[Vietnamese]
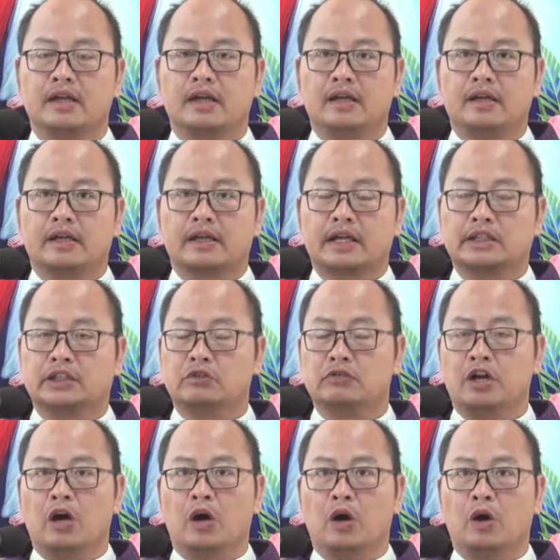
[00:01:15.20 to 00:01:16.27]
Các tông
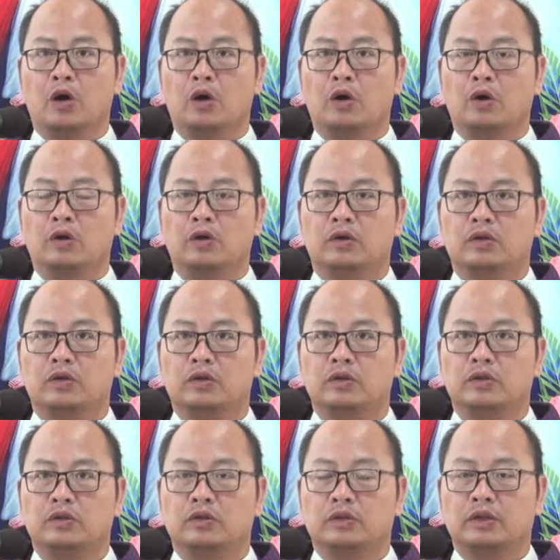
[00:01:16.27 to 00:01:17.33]
đồ
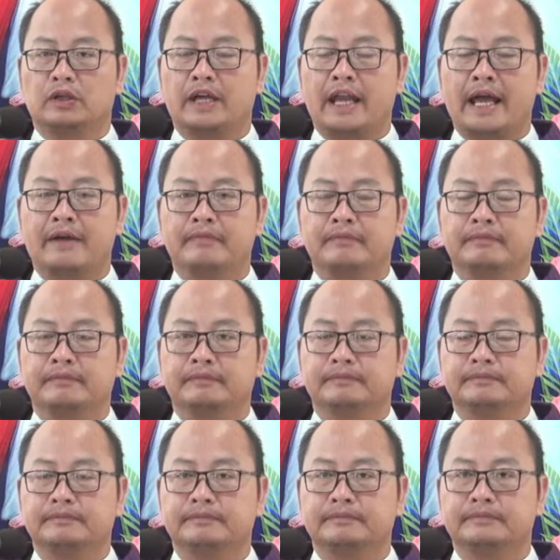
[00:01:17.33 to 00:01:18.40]
làm
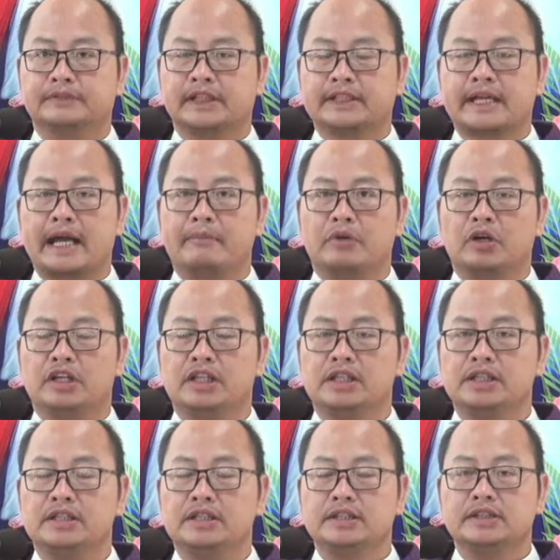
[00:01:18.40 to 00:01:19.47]
tất cả mọi
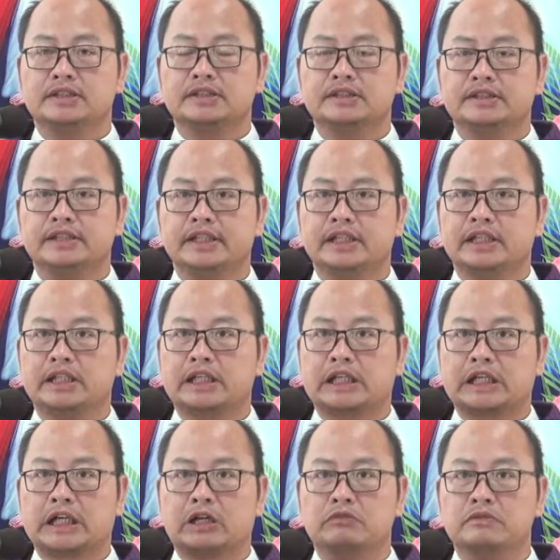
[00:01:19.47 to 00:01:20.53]
thứ nhưng
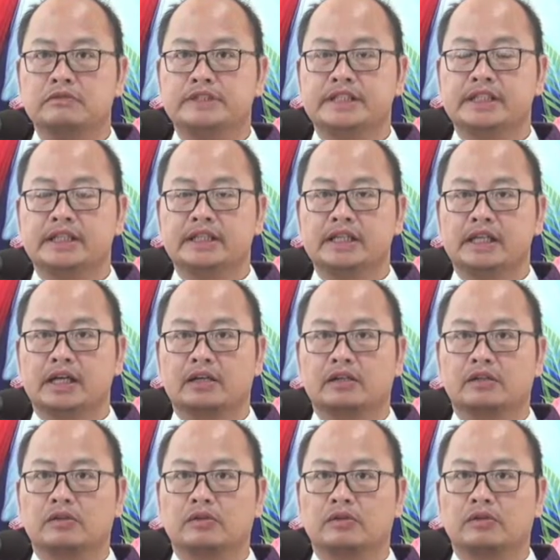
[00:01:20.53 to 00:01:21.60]
không trừ được
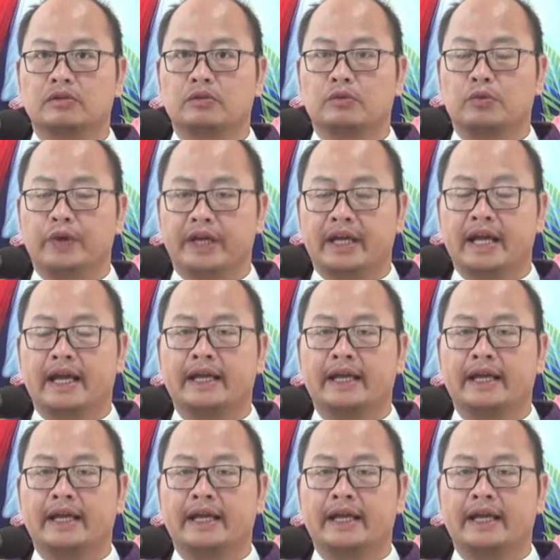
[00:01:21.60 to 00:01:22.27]
quỷ này.